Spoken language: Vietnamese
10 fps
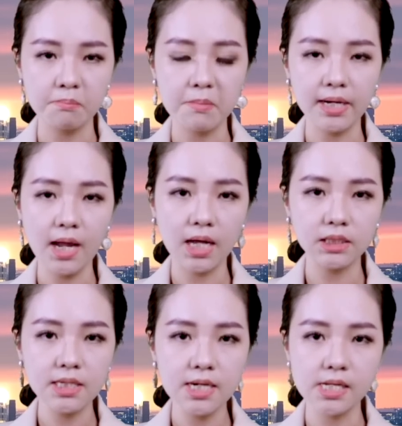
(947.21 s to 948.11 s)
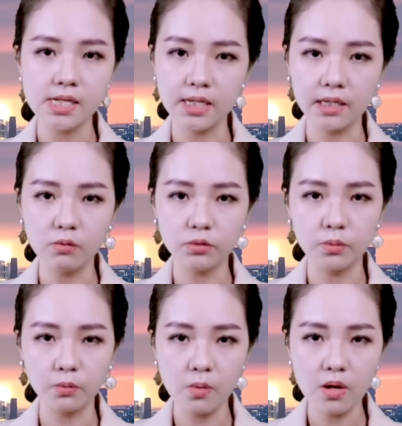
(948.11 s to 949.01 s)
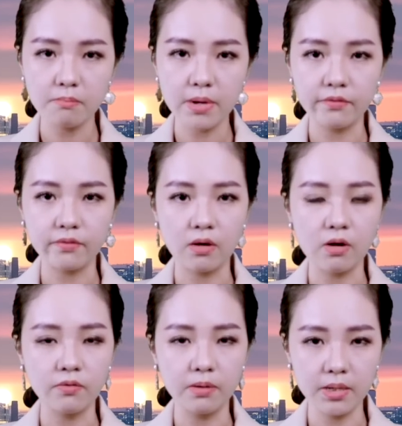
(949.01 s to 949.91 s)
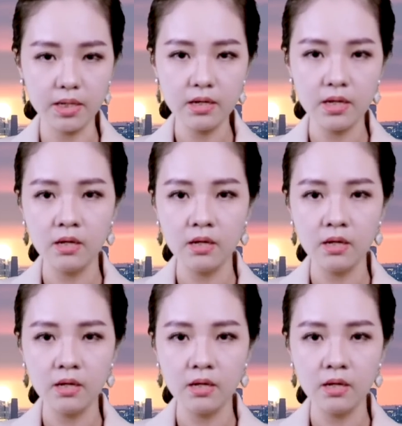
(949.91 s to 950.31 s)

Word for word: bắn hạ chiếc khinh khí cầu Trung Quốc bay vào không phận Mỹ.